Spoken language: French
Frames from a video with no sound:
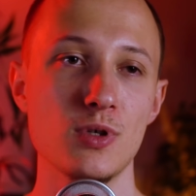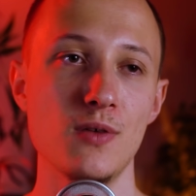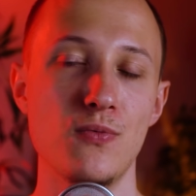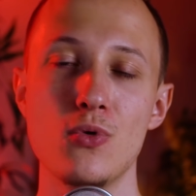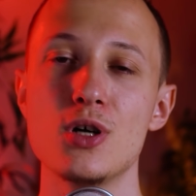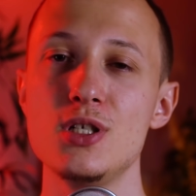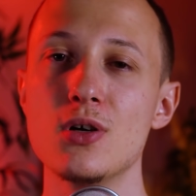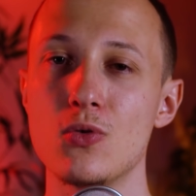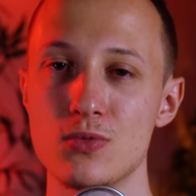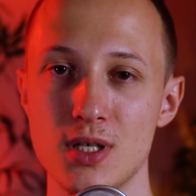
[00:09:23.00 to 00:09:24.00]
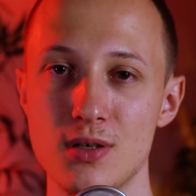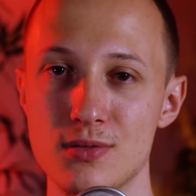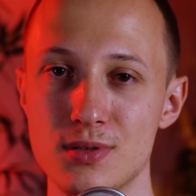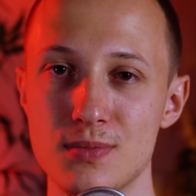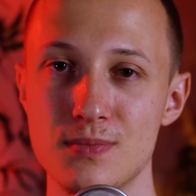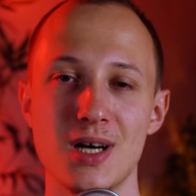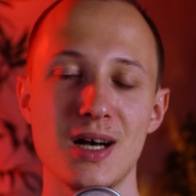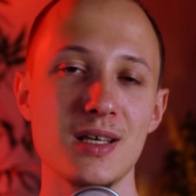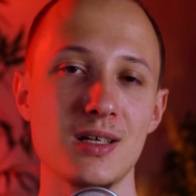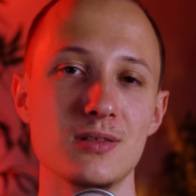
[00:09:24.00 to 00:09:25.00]
Donc il faut agir en conséquence.
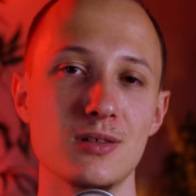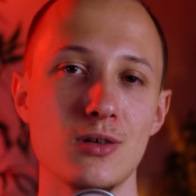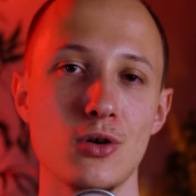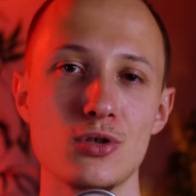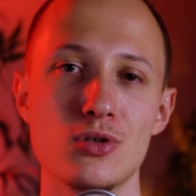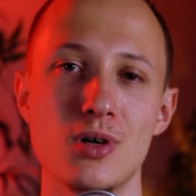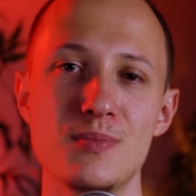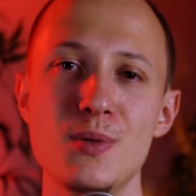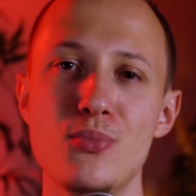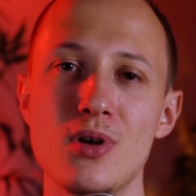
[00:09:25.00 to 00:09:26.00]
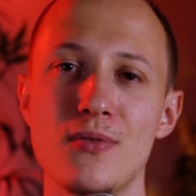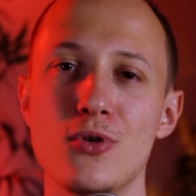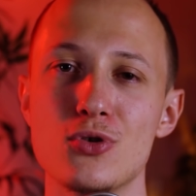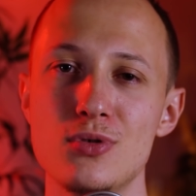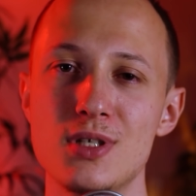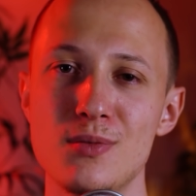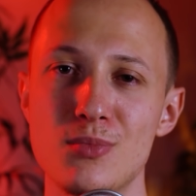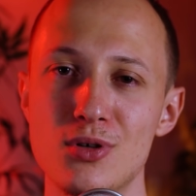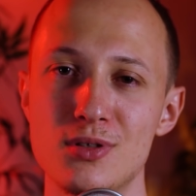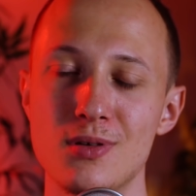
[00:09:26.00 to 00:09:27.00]
Ariane ressent un petit peu la force du Saint
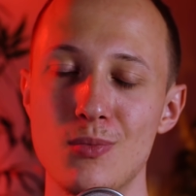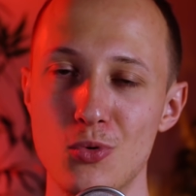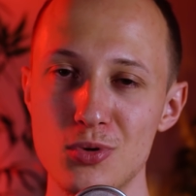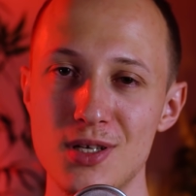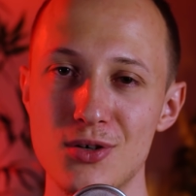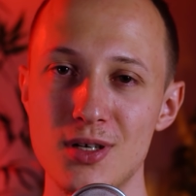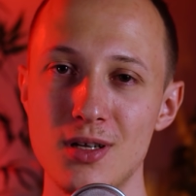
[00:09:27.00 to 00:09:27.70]
Bolt monter en